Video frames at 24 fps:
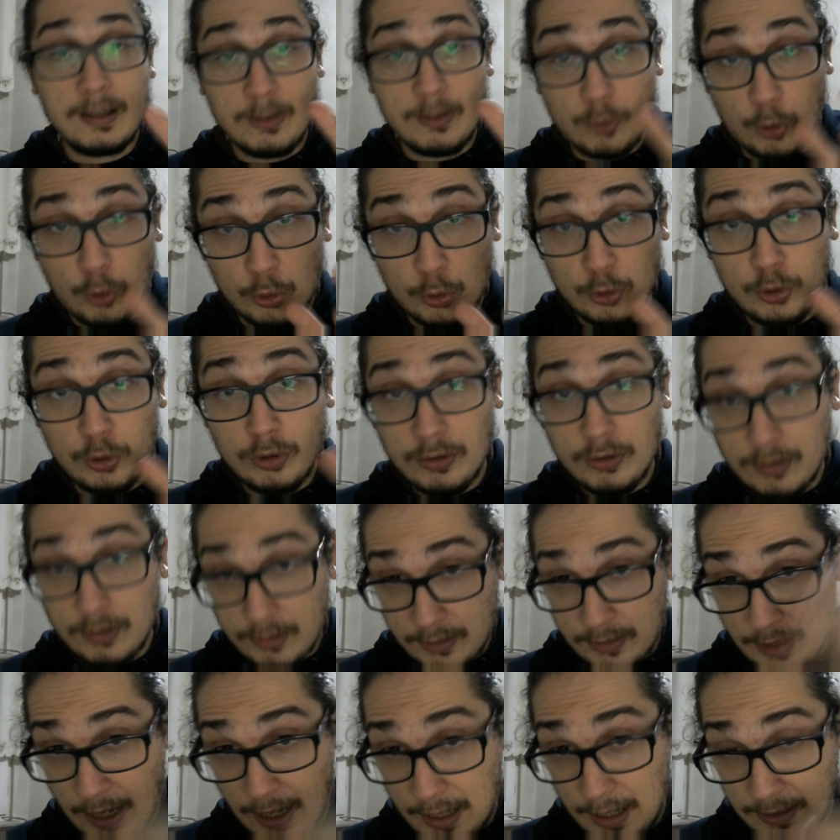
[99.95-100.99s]
Konuyu
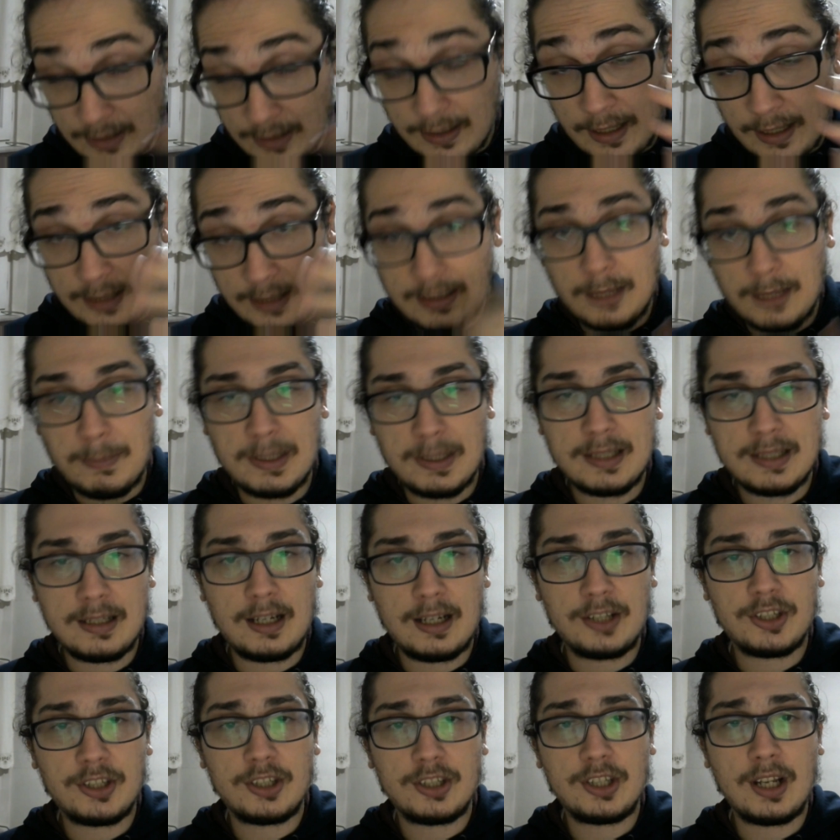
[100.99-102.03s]
daha da derinlemesine
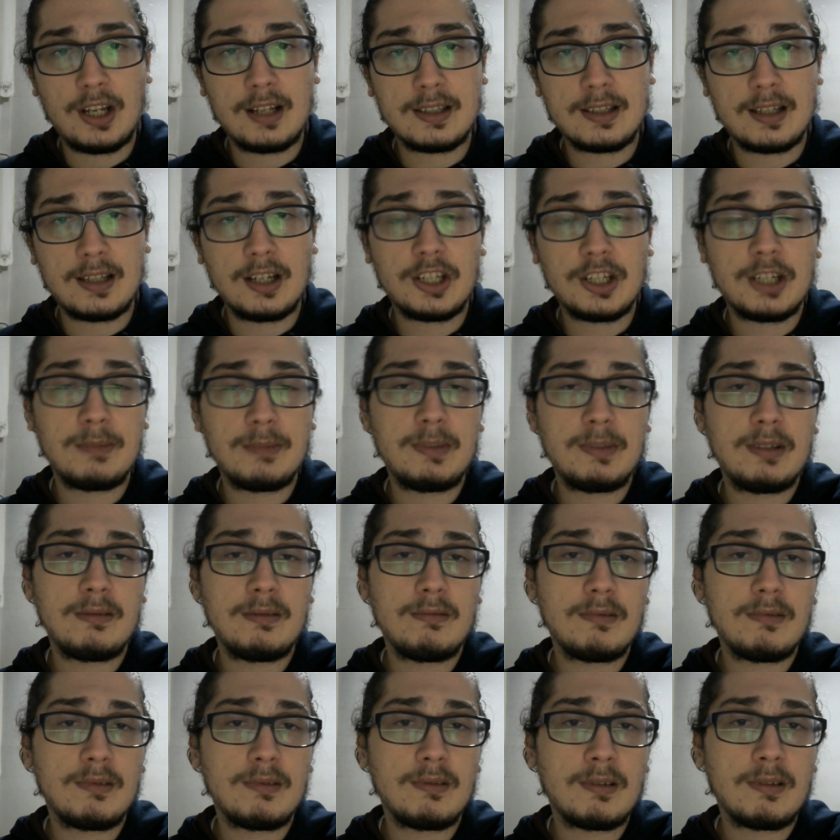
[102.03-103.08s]
açacaksak şimdi
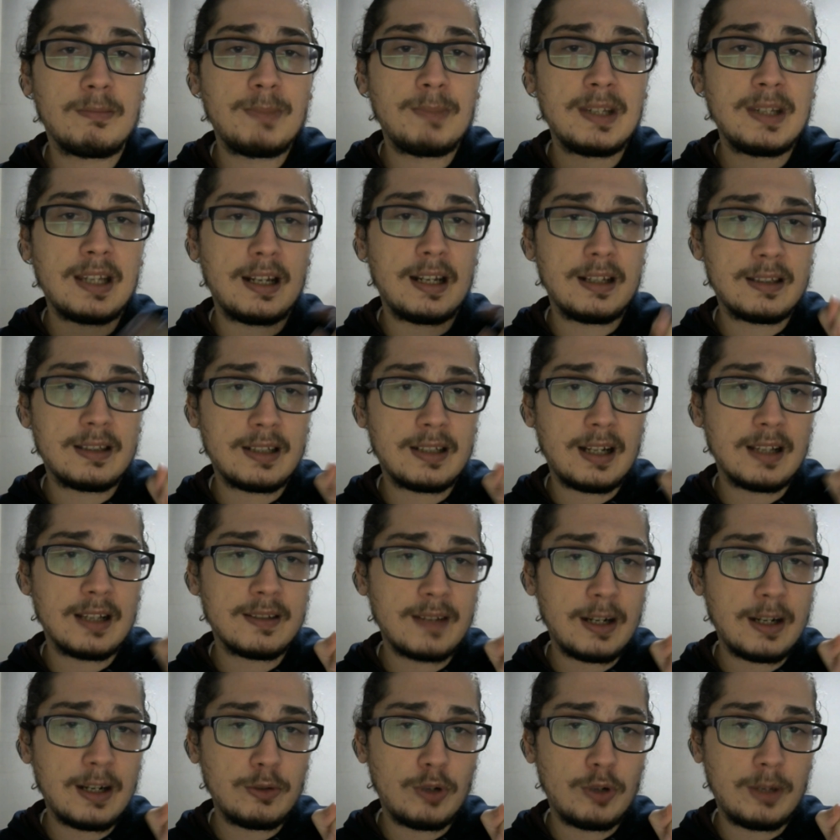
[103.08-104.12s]
bir kere
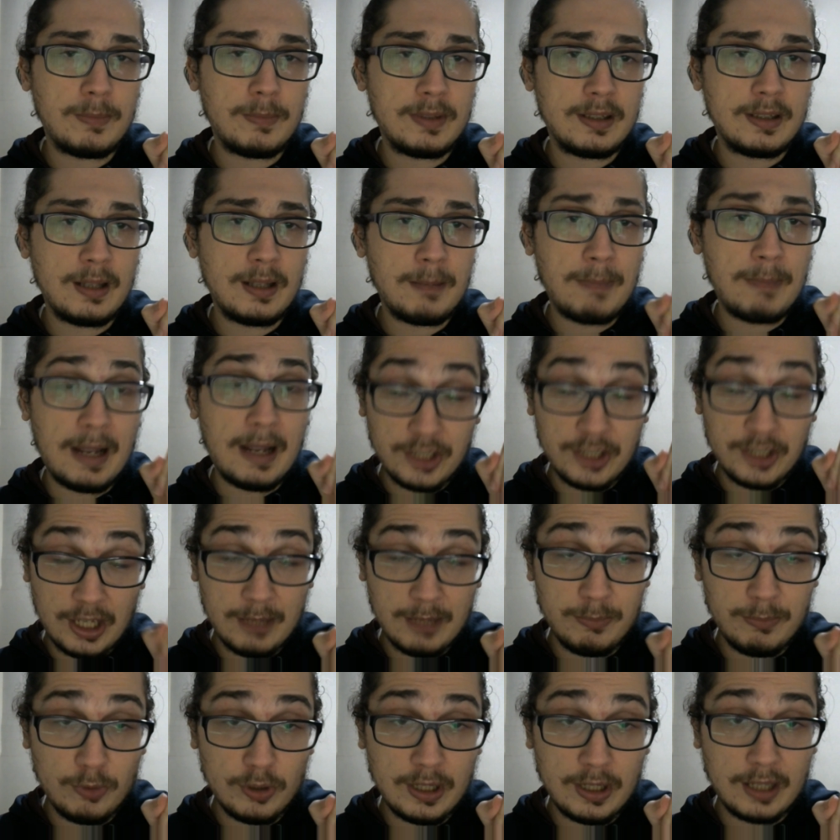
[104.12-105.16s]
transfer döneminde bence
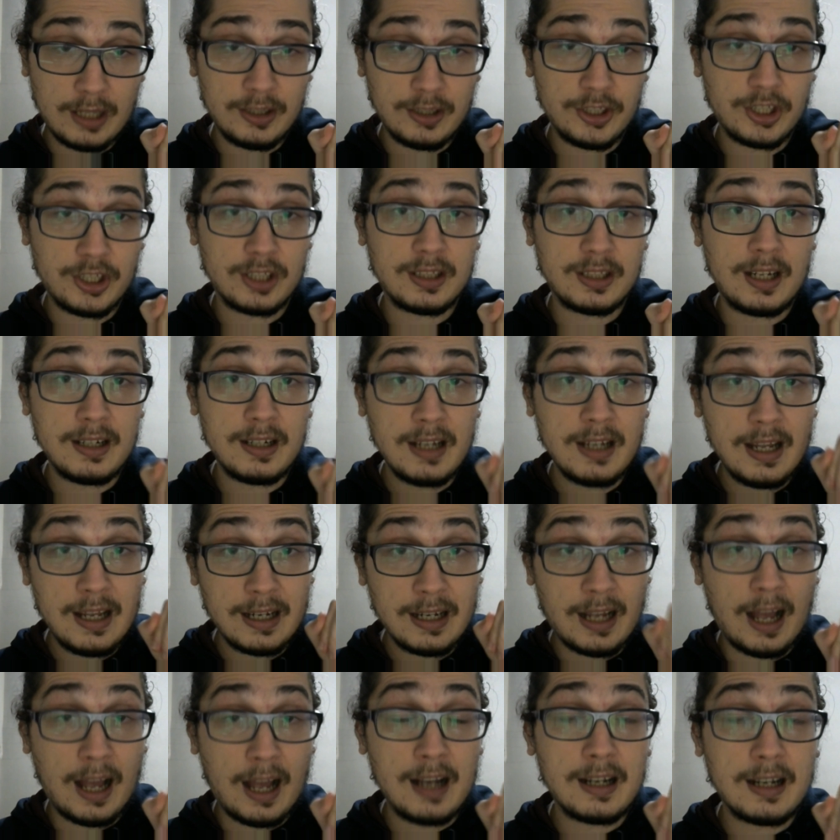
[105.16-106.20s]
en büyük yanlışlıklar
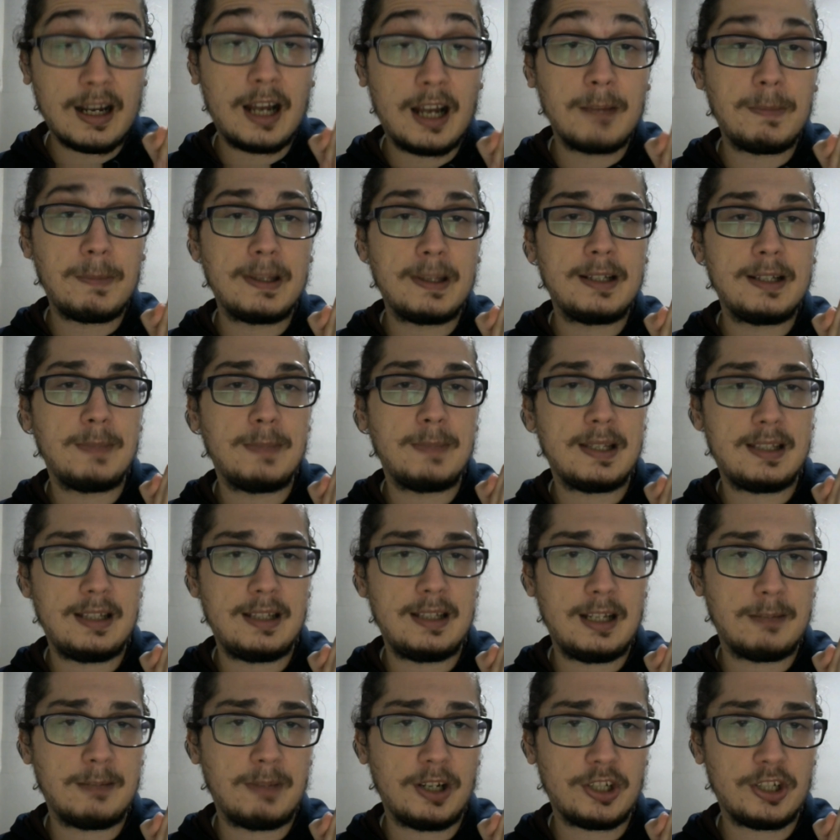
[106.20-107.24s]
kan
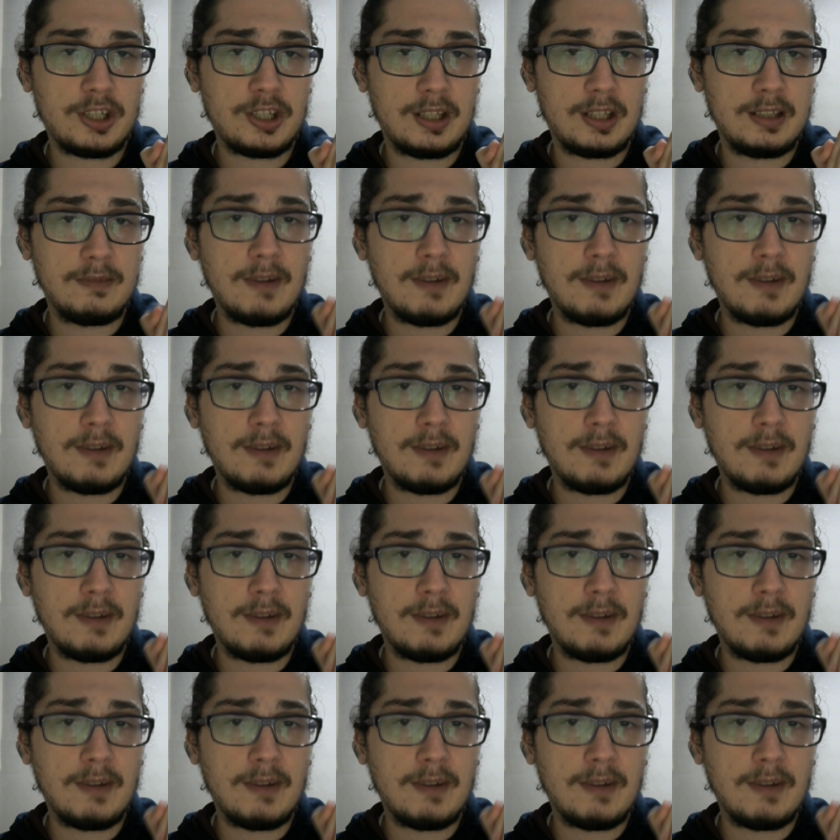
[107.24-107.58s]
kaybedilmesiyle başladı.